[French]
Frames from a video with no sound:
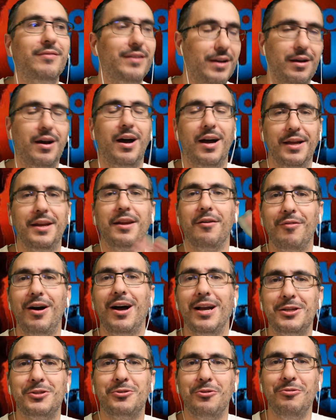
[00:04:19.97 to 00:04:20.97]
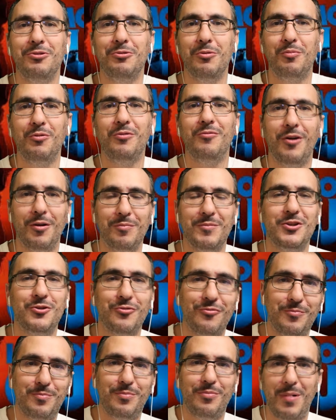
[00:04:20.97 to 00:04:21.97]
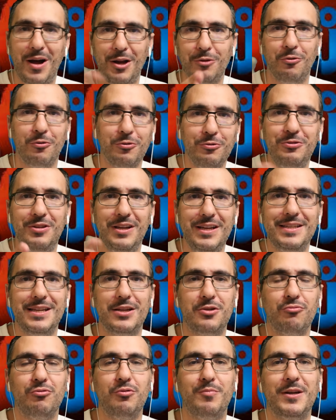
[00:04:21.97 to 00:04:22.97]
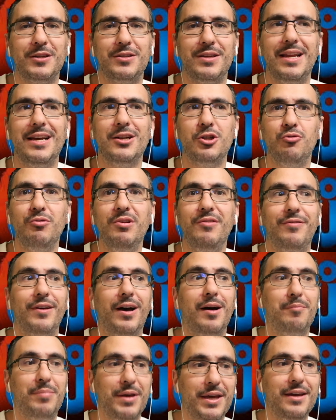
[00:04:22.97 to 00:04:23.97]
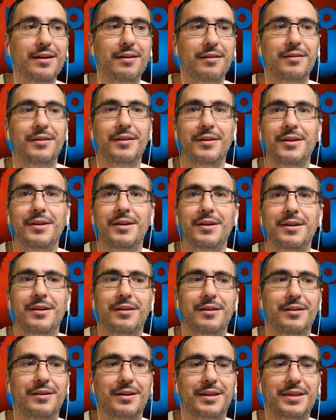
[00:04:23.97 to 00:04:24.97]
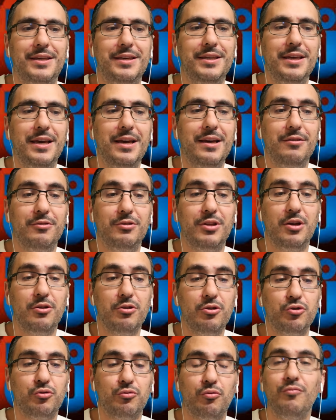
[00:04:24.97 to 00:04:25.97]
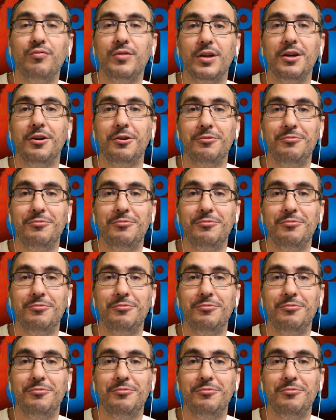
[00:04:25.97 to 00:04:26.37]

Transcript: Enfin, rien à voir avec celui de poulevard mais je parle dans l'utilisation du personnage. Lui, il fait un père euh, qui est d'ailleurs, je trouve très